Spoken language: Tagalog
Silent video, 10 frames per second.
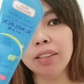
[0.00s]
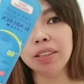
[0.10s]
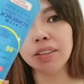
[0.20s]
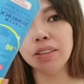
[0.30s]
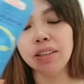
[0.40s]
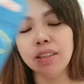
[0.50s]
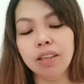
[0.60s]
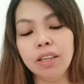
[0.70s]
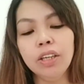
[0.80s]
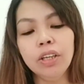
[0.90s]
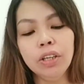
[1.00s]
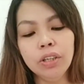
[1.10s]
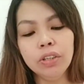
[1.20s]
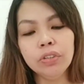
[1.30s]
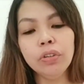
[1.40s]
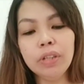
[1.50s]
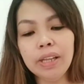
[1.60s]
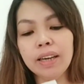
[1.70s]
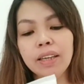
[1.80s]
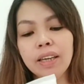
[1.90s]
60. So, yun
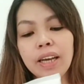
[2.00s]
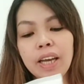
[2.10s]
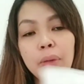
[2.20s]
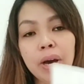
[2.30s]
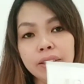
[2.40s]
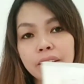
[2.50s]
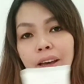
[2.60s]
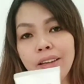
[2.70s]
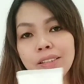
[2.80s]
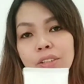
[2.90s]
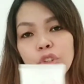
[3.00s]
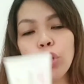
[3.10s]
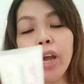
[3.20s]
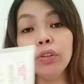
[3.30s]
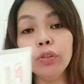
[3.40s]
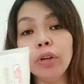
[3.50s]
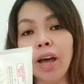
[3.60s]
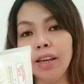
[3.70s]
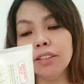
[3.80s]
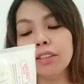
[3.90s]
lang ang kaibahan ka. So, try na to
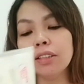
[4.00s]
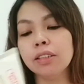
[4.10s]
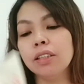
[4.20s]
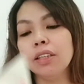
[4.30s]
guys